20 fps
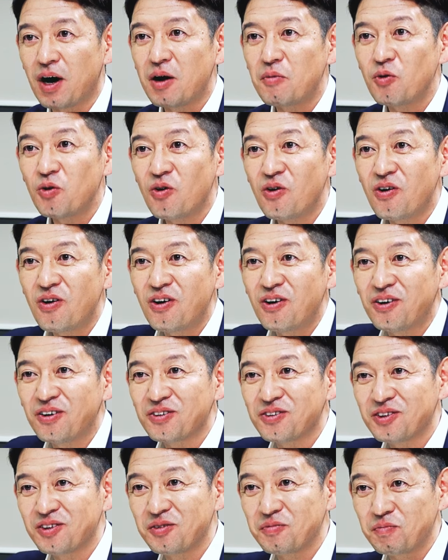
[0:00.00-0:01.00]
カ
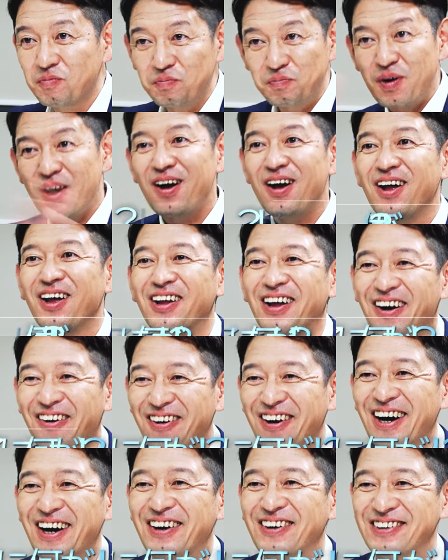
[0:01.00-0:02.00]
者って言って親子に
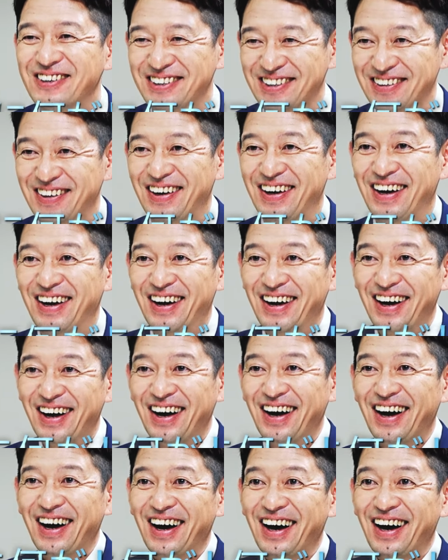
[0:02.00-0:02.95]
一体何が